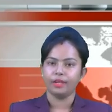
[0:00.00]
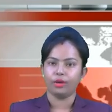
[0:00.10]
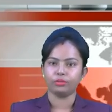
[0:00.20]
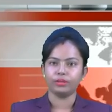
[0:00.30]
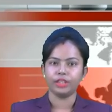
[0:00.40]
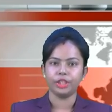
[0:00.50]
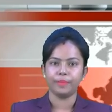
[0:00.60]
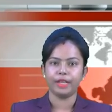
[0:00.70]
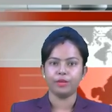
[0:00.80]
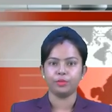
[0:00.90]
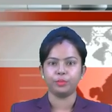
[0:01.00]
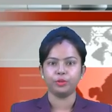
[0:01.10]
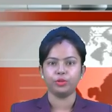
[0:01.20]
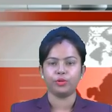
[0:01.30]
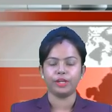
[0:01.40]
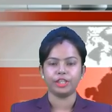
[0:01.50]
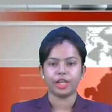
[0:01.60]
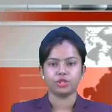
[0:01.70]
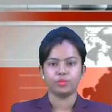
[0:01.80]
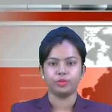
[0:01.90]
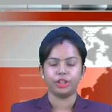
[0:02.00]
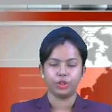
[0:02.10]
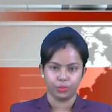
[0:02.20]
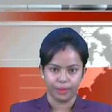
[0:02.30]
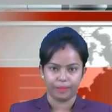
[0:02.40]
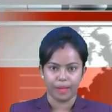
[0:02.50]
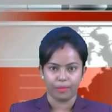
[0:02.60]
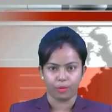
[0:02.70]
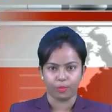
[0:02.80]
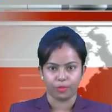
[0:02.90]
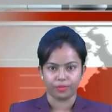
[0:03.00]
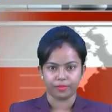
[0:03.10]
এই রক্তদান শিবিরের উদ্বোধন করেন স্বাস্থ্যমন্ত্রী সুদীপ রায় বর্মন